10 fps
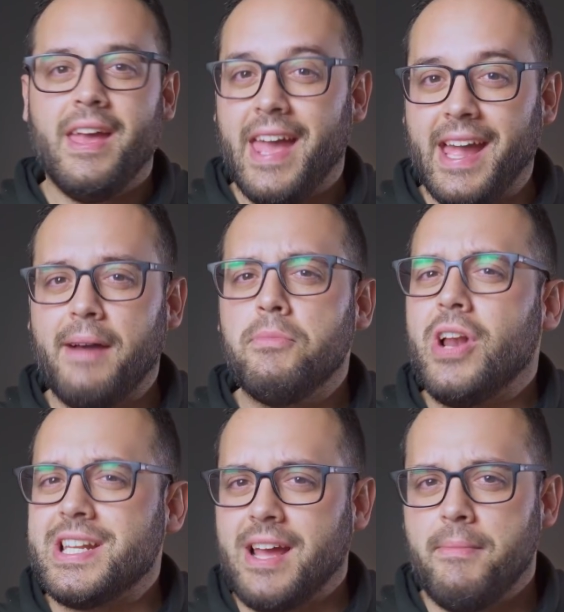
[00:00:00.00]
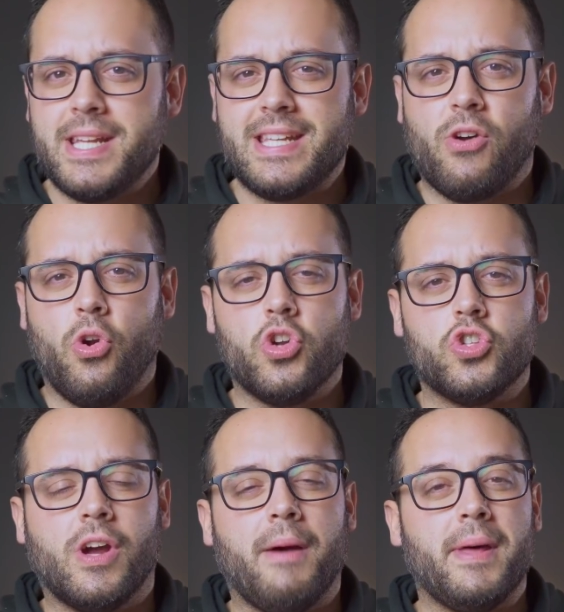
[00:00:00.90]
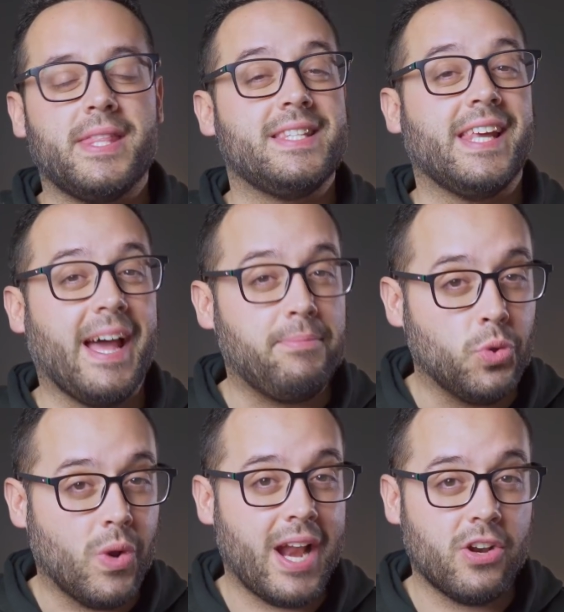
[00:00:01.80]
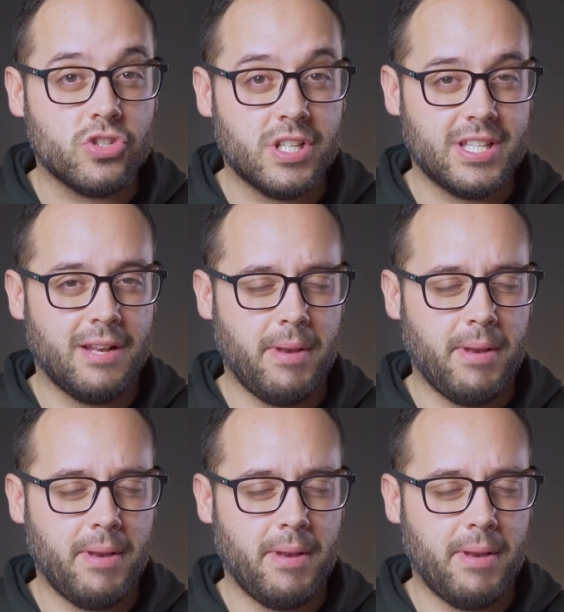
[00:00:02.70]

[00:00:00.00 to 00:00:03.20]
En cambio, las cámaras a color son capaces de capturarnos desde el